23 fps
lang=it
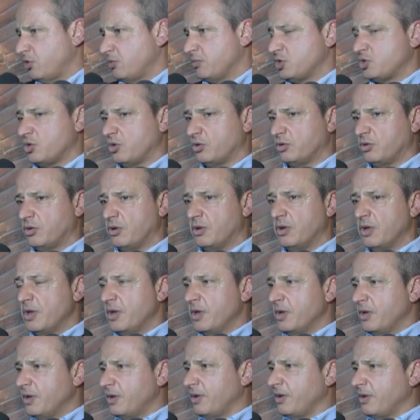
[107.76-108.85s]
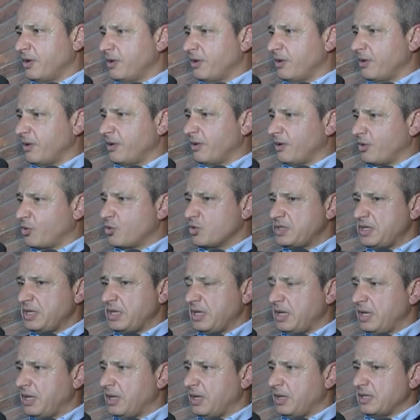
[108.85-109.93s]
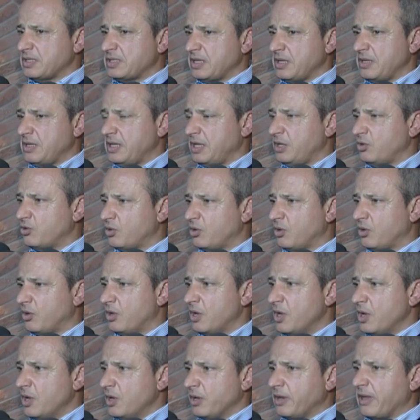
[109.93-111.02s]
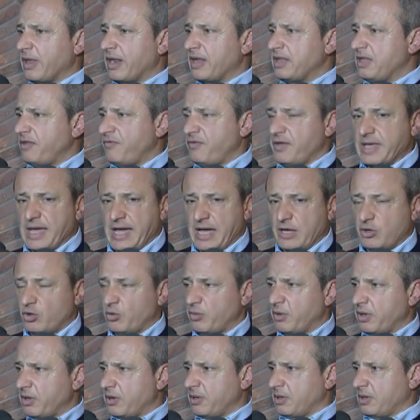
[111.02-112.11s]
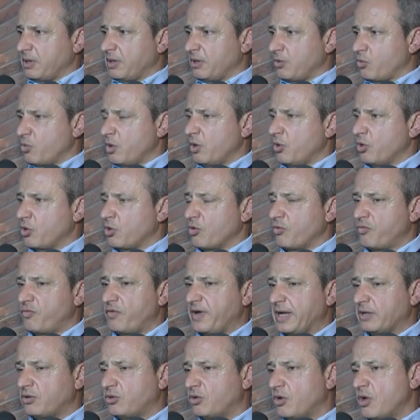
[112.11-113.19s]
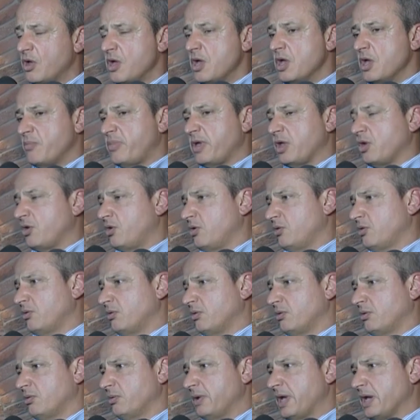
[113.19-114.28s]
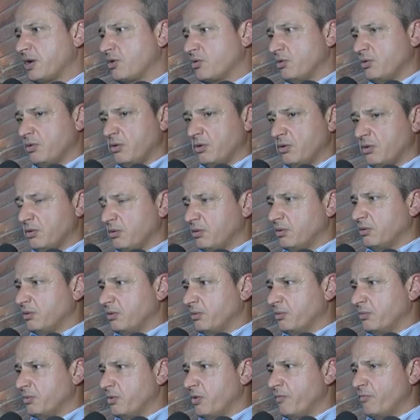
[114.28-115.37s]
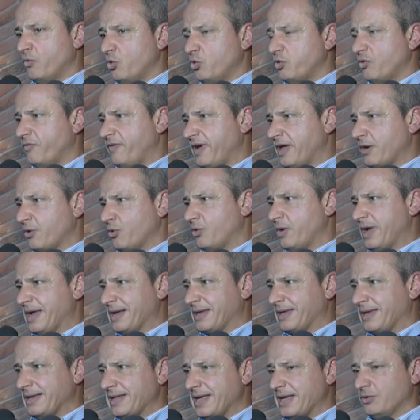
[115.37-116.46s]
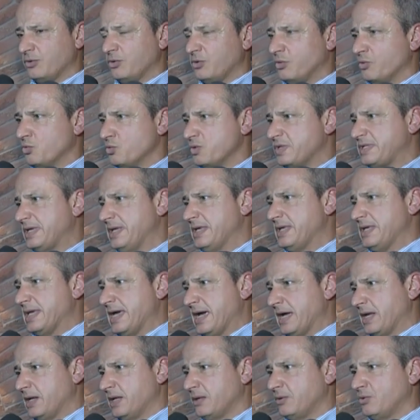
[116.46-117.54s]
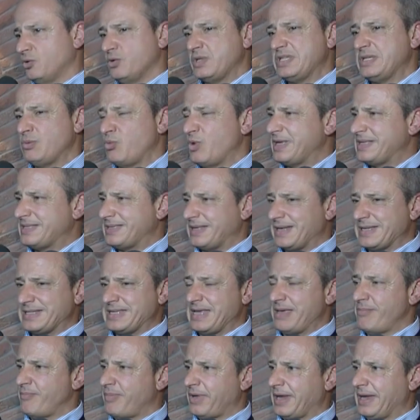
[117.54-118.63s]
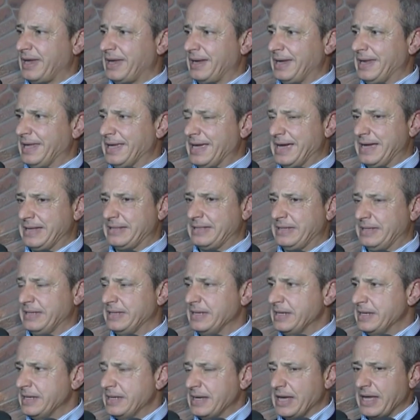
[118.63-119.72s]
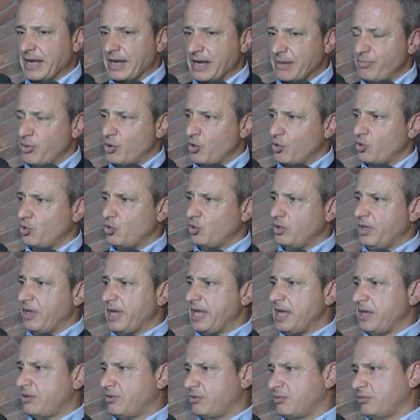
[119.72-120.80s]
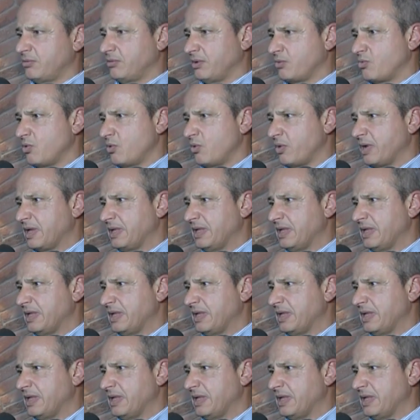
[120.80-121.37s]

mi sono eh, così sentito gratificato per quello che ho fatto, però eh, ecco, ho voluto farlo anche dando un segnale, non si può essere sempre legati al rapporto diretto, a quello che